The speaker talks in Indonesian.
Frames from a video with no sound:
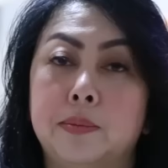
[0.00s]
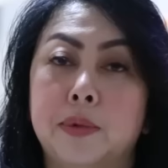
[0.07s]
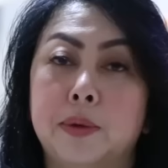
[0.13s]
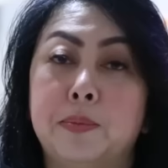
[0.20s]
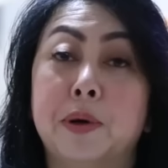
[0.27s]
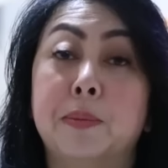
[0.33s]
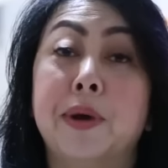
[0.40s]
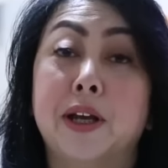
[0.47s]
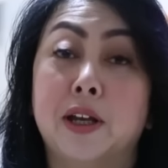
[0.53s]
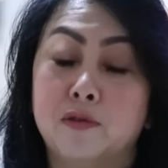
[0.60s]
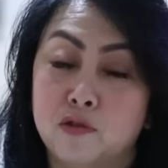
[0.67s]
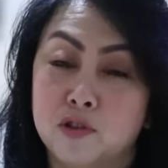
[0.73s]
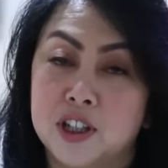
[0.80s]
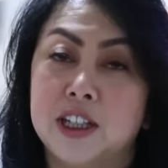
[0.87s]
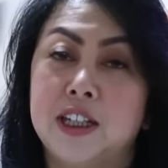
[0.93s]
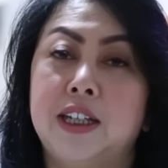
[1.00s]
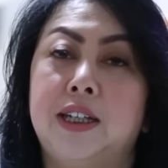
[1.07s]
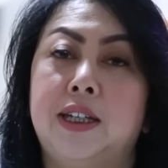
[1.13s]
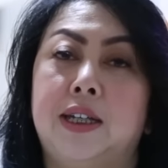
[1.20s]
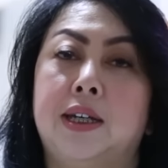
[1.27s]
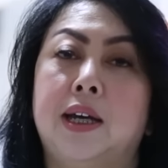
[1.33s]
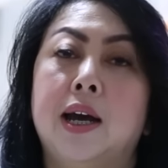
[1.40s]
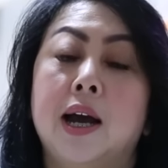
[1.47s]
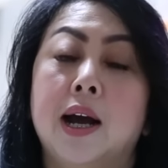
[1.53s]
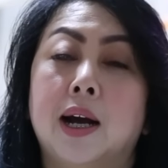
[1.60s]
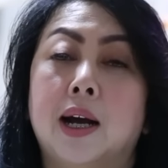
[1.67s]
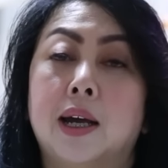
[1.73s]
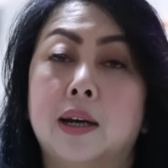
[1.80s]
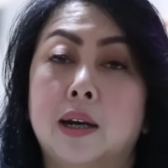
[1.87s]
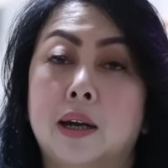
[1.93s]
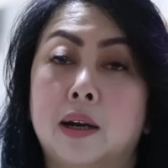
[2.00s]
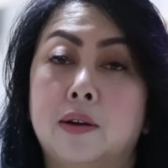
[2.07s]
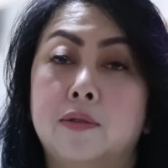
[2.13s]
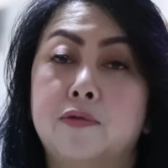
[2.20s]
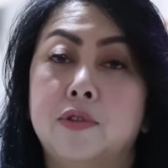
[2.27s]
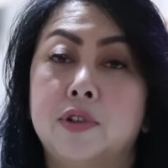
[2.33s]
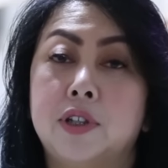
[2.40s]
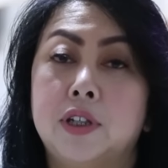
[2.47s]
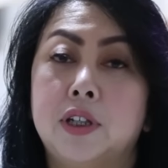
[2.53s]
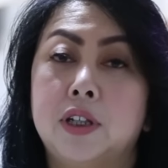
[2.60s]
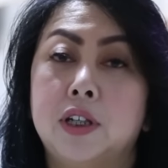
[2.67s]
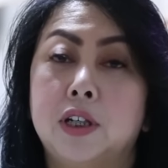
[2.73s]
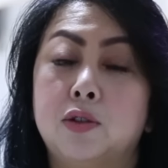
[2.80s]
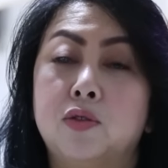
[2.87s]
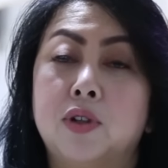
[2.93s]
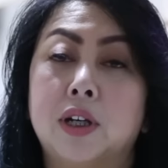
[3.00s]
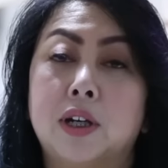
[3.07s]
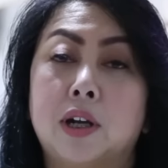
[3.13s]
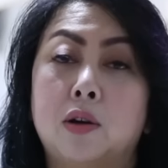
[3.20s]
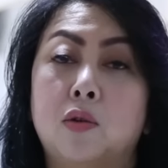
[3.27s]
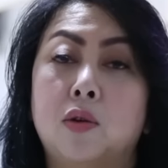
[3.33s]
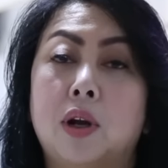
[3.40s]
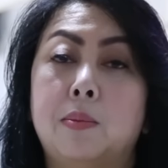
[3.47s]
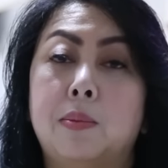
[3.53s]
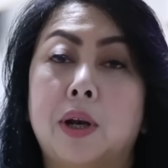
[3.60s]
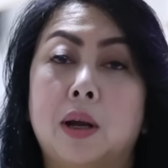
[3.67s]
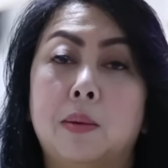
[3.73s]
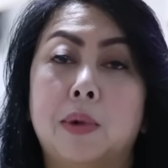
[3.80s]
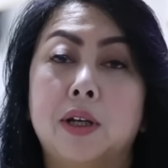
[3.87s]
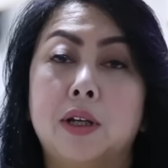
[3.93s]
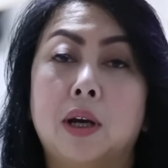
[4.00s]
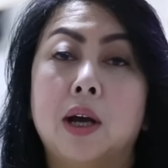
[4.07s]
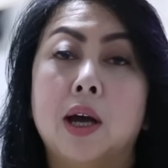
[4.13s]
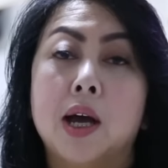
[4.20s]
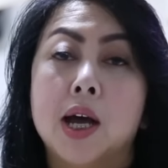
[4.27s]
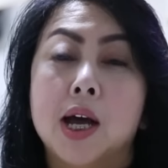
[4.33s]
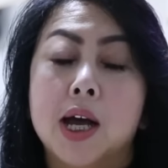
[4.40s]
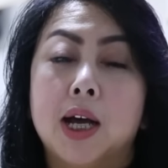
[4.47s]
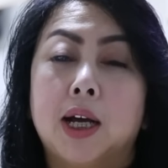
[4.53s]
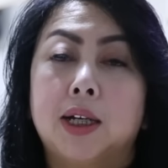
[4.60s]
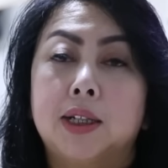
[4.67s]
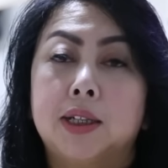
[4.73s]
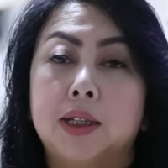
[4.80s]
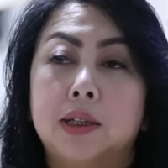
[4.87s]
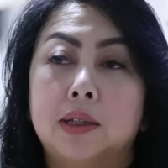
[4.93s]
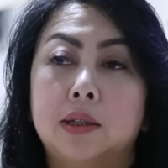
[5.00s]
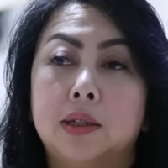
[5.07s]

memperbaiki fungsi gigi. Karena fungsi gigi itu kan kalau lama-lama dia e,